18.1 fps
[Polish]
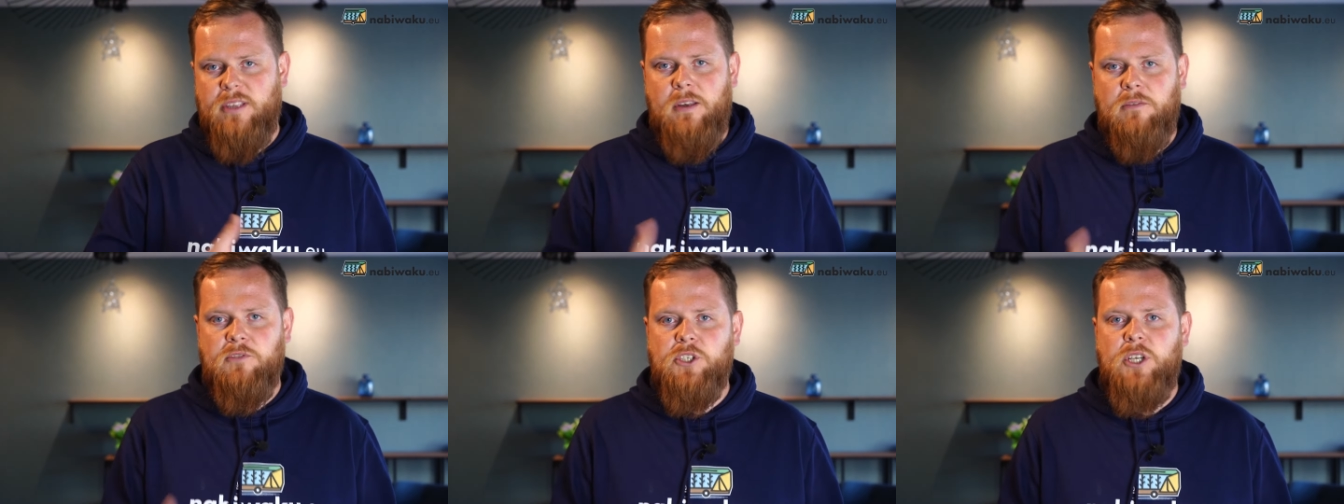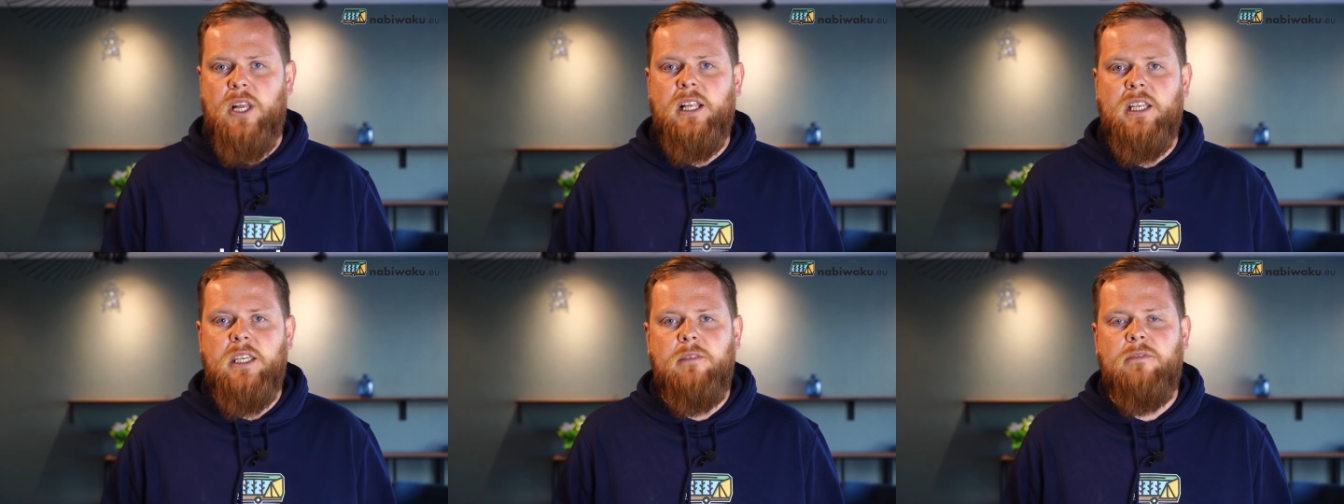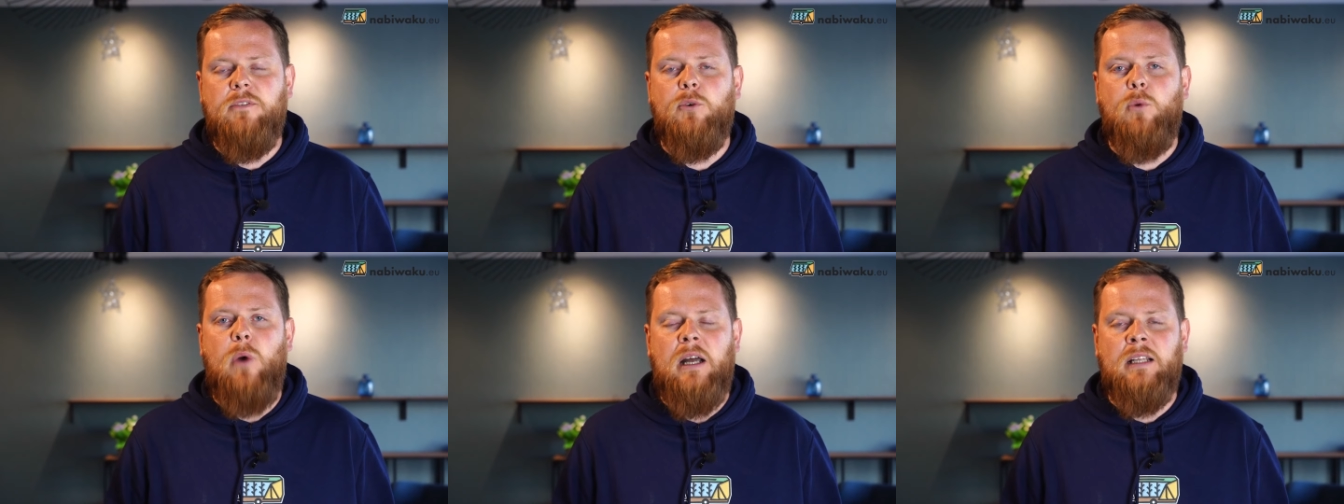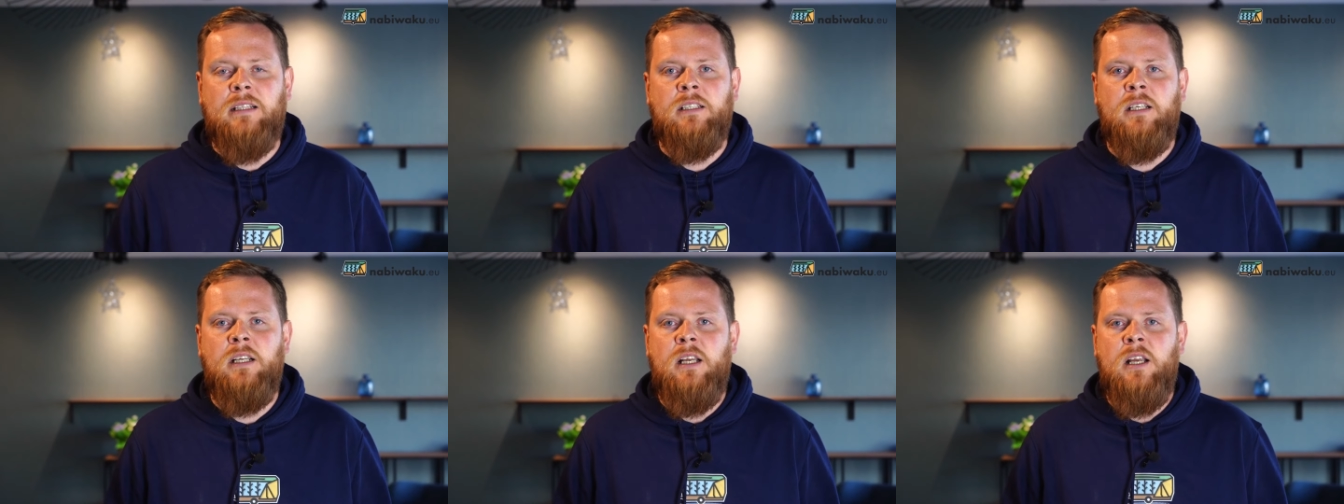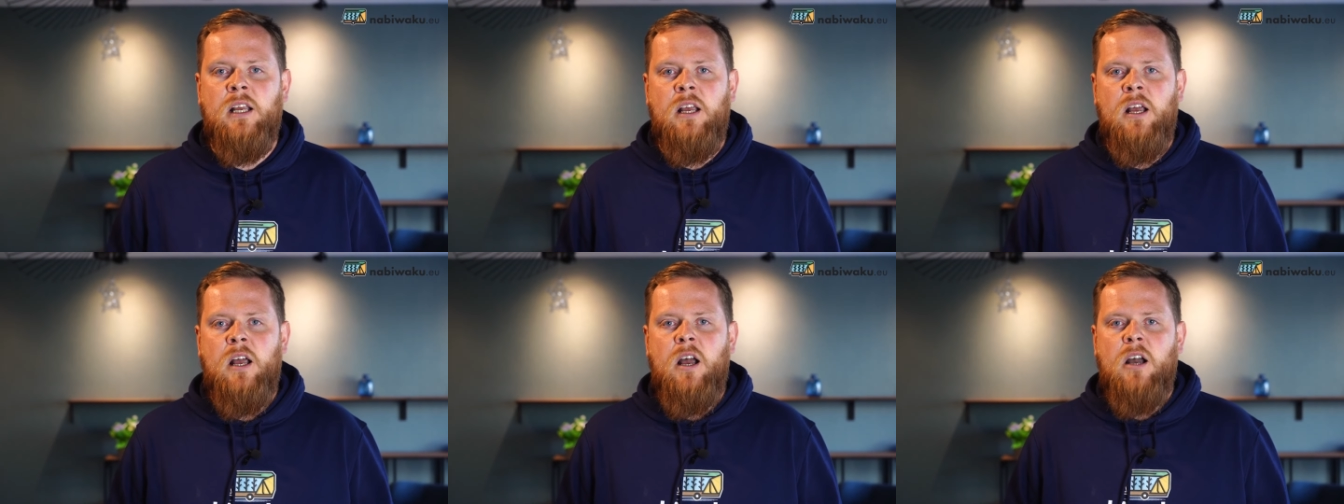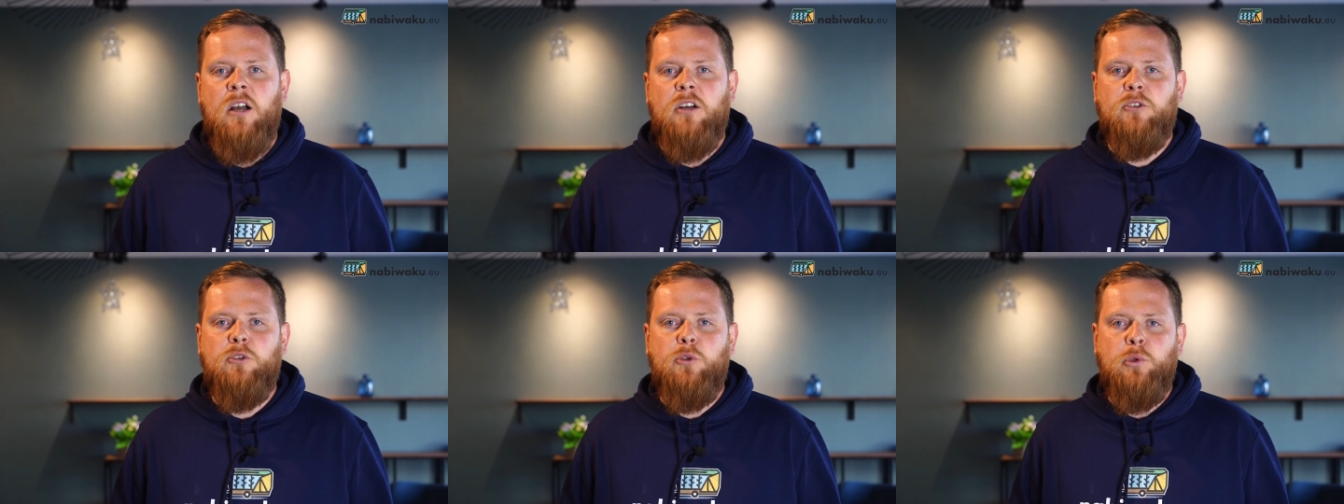za wszelki wkład,
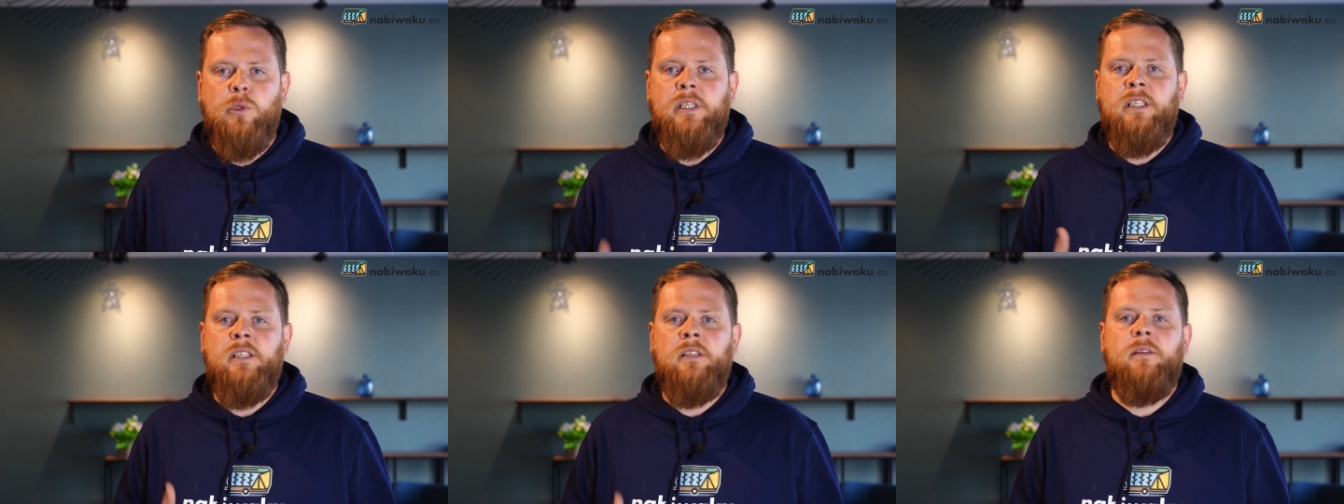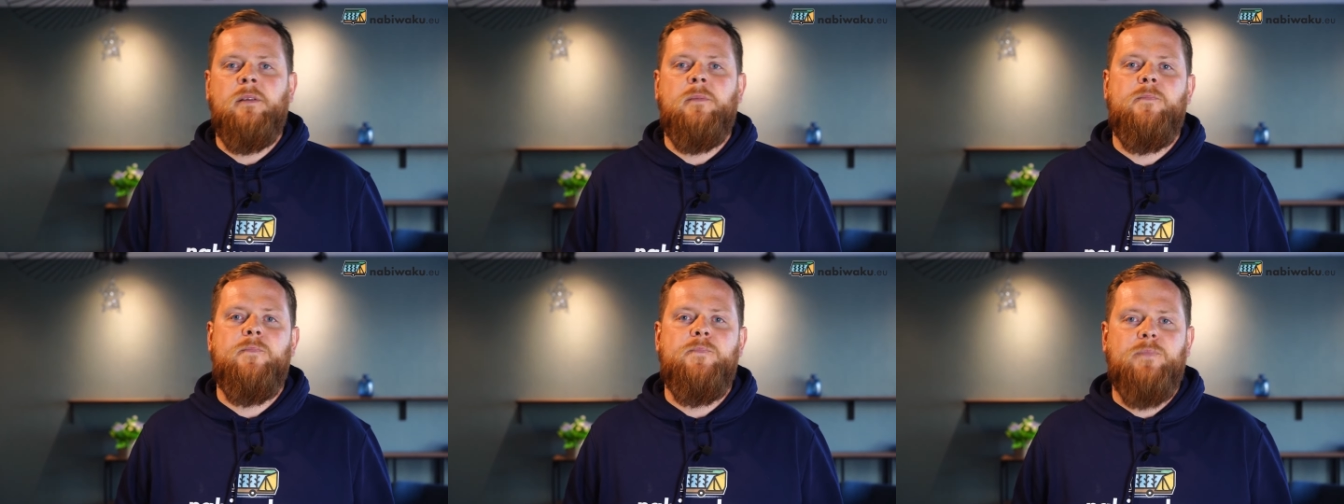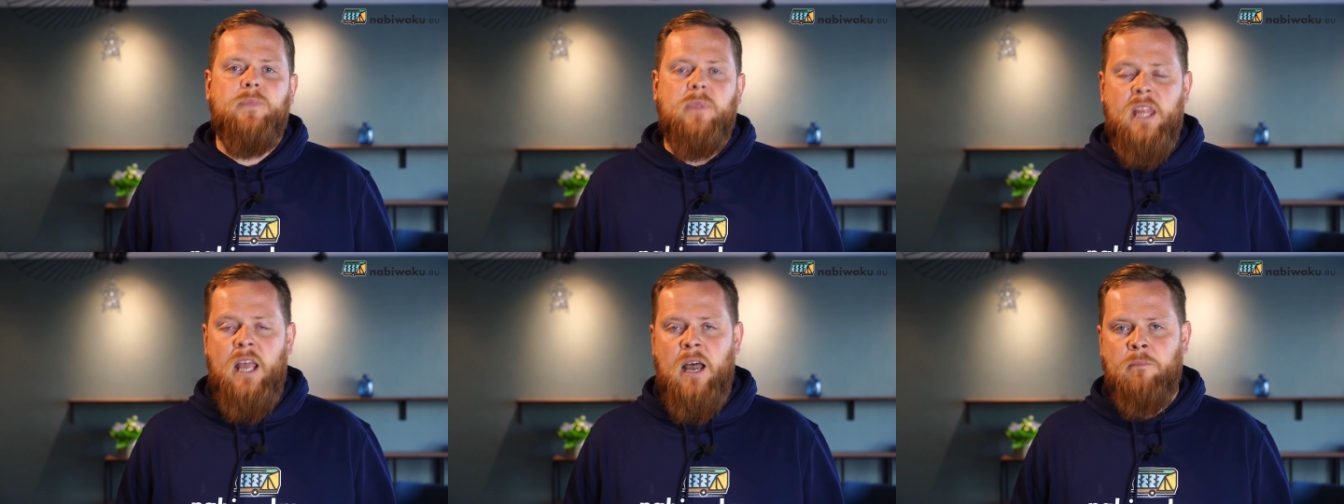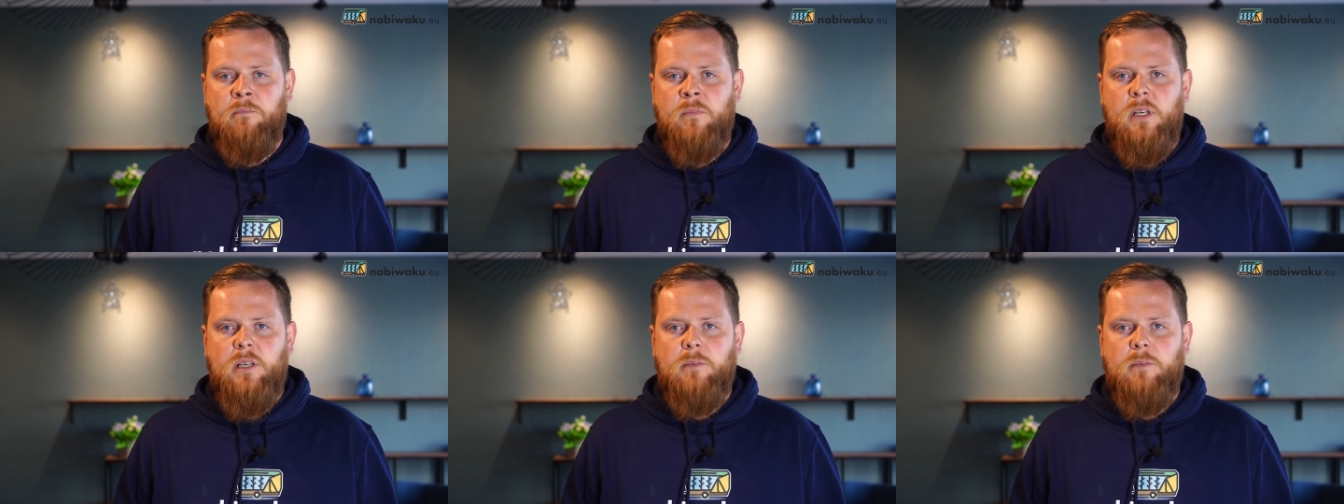który nam